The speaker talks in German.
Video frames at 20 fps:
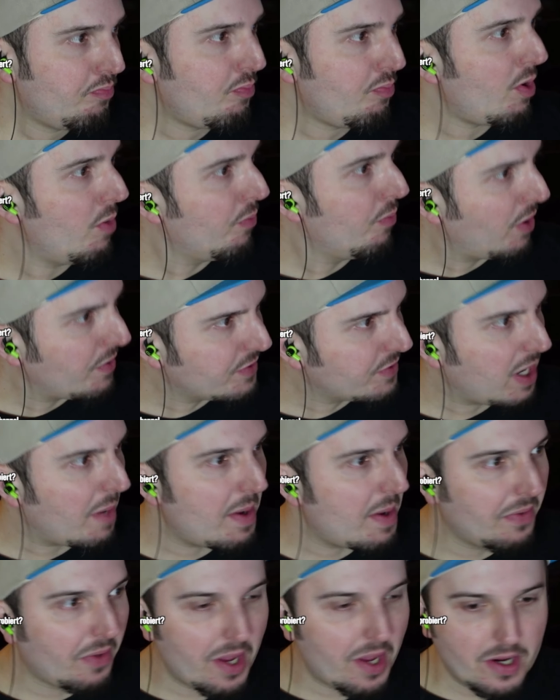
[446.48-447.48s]
Das kann
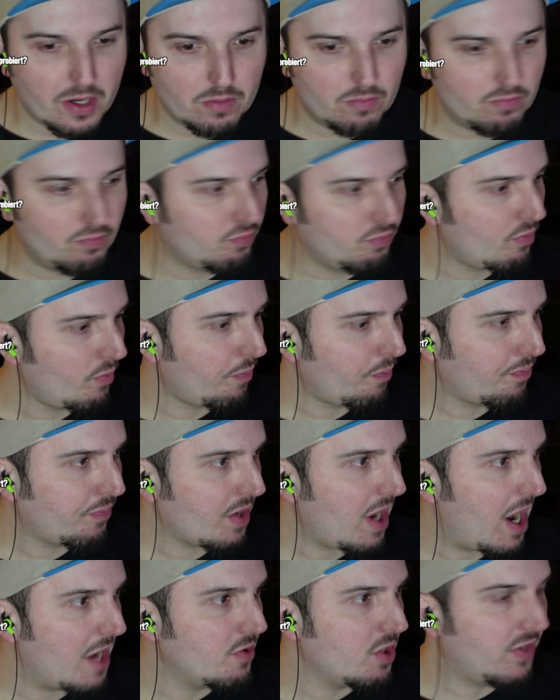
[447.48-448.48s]
man trinken.
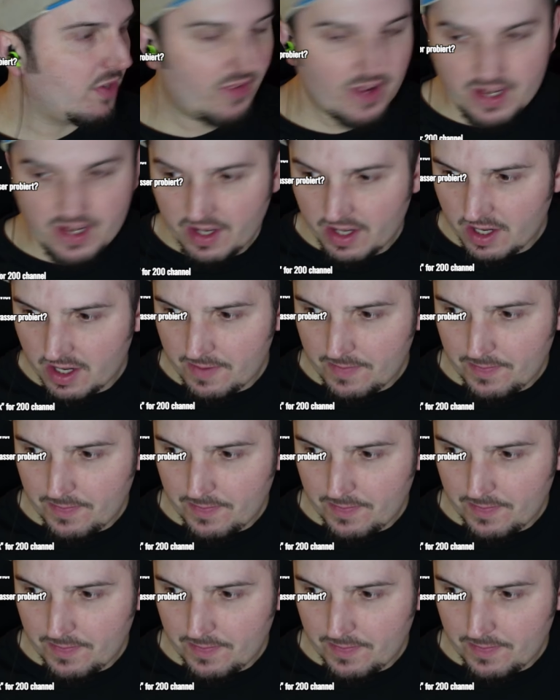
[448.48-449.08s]
Also ich finde,